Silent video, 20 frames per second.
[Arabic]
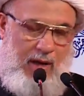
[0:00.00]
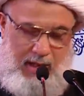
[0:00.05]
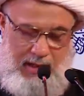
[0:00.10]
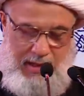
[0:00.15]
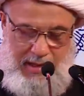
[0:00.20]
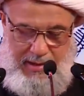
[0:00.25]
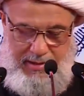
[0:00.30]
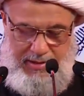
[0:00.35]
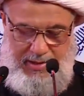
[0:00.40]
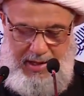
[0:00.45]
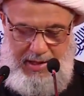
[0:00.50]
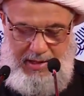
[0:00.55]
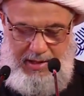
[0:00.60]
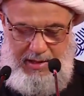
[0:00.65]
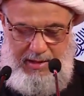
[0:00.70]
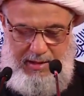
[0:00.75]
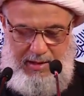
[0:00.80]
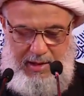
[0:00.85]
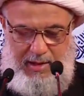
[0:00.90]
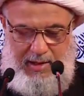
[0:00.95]
على
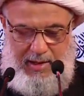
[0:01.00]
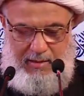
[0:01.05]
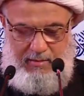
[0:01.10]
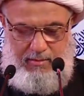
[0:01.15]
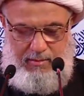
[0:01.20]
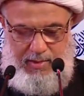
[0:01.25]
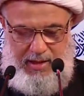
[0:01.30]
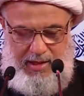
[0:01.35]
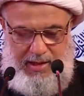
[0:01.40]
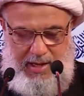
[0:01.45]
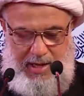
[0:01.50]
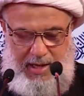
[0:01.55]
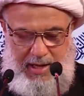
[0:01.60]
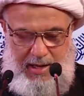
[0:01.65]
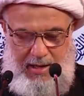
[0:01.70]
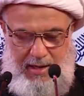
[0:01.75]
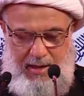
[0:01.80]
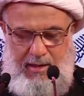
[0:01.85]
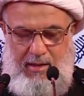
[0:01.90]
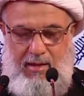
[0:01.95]
سيد
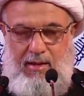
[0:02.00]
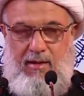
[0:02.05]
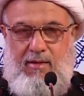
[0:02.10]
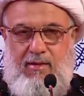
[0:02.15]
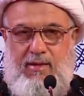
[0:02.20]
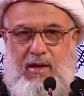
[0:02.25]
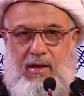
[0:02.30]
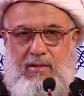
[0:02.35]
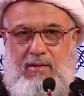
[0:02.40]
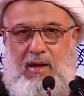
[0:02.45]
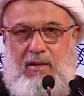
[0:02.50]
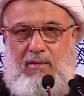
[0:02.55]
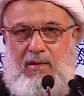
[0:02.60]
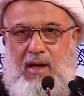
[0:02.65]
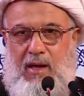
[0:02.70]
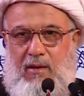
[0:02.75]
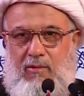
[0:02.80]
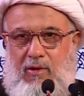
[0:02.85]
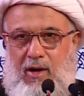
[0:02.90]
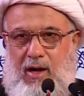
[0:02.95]
الأنبياء صلى
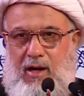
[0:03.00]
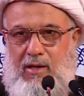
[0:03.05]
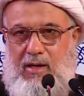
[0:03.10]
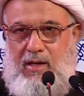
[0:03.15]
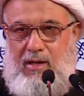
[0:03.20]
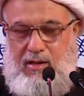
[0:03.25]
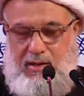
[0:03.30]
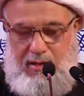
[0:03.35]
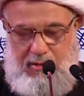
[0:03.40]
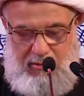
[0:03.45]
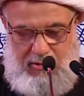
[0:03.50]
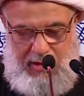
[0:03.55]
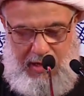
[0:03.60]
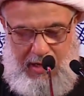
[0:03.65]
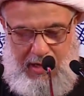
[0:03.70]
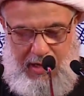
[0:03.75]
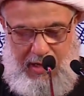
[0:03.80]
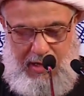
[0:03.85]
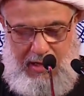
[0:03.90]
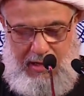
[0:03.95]
الله عليه
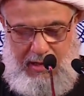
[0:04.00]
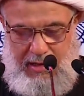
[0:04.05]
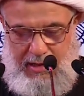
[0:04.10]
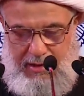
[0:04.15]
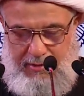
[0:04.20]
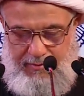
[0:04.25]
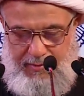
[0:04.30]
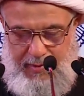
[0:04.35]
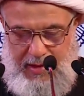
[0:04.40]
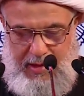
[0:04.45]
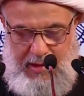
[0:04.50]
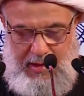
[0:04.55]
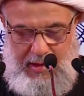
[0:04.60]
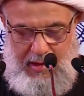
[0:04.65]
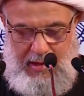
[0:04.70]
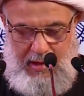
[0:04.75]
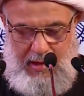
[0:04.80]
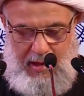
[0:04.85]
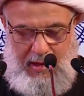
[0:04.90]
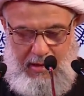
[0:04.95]
وآله
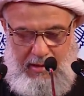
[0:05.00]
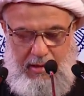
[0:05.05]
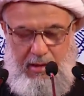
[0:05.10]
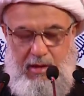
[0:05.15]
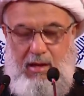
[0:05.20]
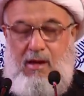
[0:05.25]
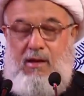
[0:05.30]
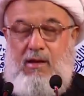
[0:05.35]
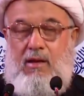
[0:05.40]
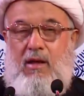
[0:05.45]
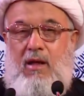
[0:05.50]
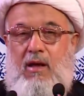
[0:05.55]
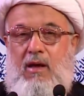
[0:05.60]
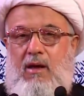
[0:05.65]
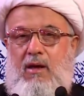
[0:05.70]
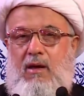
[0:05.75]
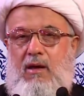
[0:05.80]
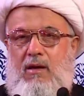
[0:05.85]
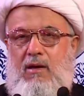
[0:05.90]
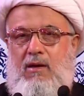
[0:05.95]
أن
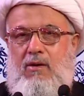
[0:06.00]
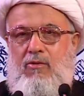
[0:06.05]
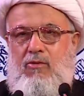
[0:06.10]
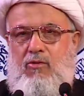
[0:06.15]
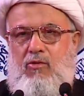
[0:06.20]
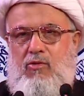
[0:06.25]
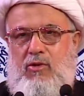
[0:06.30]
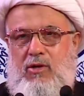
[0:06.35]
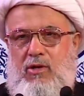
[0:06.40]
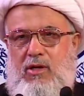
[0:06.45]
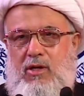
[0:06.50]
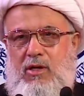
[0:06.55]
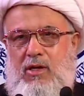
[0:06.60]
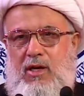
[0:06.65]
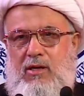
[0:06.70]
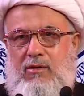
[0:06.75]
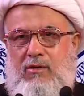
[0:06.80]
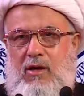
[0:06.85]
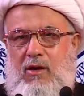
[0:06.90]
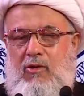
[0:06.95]
يرى
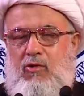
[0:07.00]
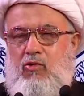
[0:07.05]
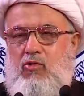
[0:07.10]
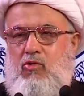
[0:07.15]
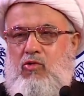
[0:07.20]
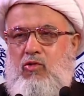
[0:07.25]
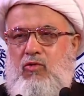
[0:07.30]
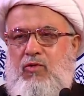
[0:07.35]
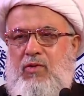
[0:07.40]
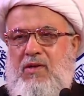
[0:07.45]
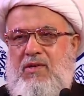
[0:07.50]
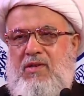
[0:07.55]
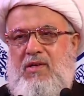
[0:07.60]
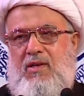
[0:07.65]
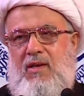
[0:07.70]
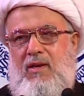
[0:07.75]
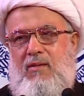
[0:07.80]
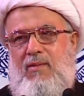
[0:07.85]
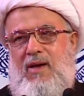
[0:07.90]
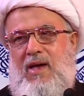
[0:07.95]
ذريته في
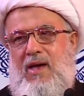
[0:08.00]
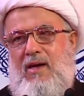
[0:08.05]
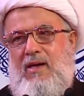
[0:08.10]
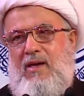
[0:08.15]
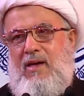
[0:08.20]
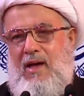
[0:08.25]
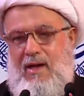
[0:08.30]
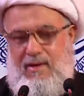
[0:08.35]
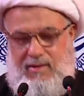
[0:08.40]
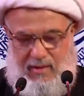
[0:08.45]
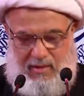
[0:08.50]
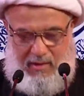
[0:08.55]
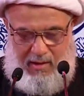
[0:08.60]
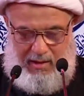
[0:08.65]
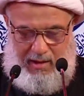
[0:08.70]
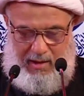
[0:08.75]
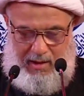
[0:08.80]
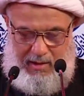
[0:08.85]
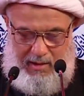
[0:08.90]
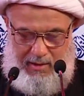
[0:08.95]
السباء
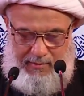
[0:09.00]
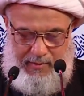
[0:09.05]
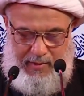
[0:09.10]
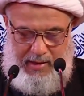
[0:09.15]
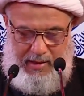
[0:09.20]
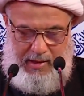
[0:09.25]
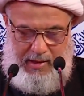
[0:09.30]
أسرى